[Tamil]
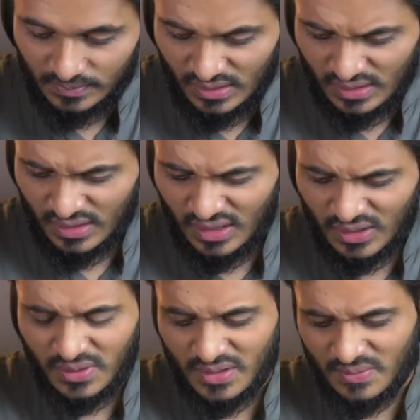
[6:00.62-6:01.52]
அல்லாஹு
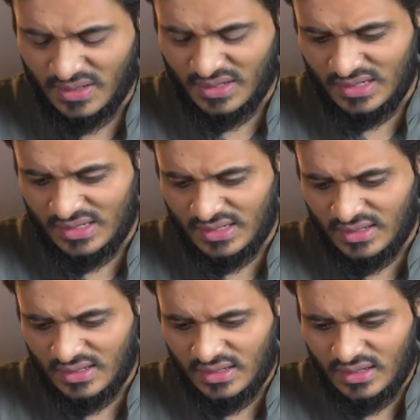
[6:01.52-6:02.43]
அக்பர்
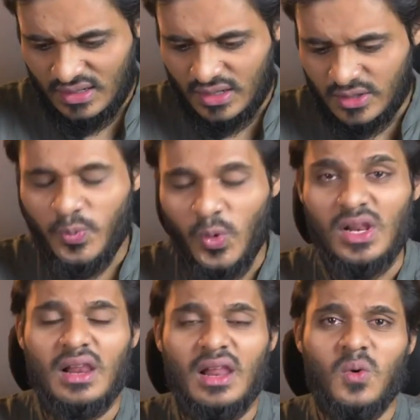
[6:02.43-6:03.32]
அதுபோல்
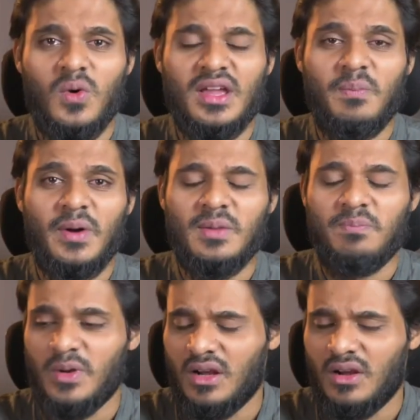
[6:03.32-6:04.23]
அல்லாஹுடைய
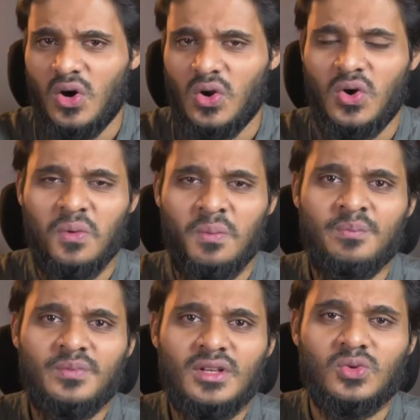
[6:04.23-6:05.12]
படைப்பில் எல்லோருக்கும்
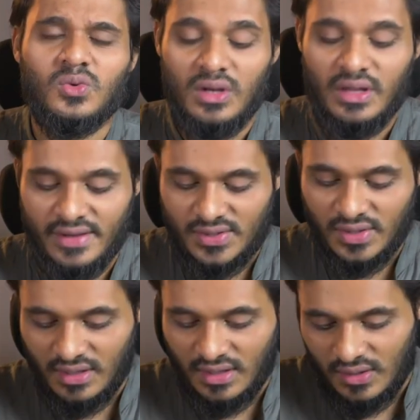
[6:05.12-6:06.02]
ரசூலுல்லாஹி
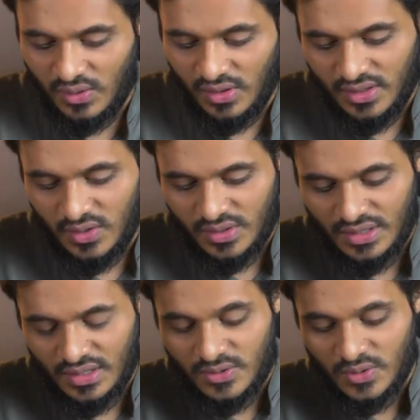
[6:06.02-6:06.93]
சல்லாஹூ அலிஹி
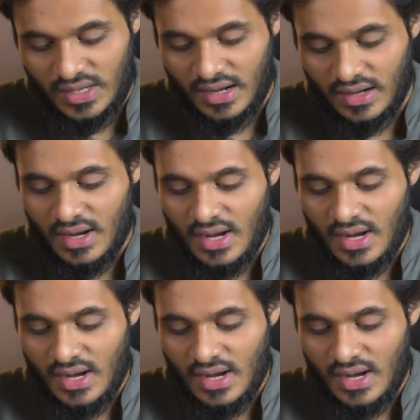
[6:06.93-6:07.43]
வசல்லம் சொன்னார்கள்